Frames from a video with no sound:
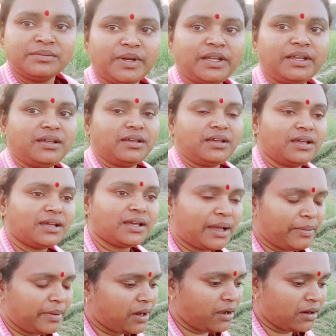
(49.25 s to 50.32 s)
মানে
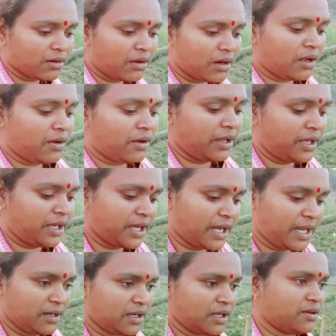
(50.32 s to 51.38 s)
ক্যামেরা অন করা হয়নি
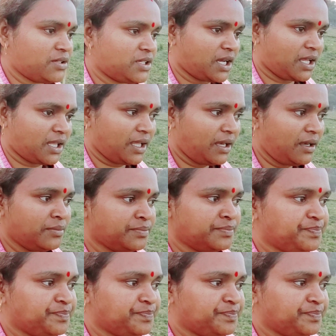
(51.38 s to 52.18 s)
কালকেও সারাদিন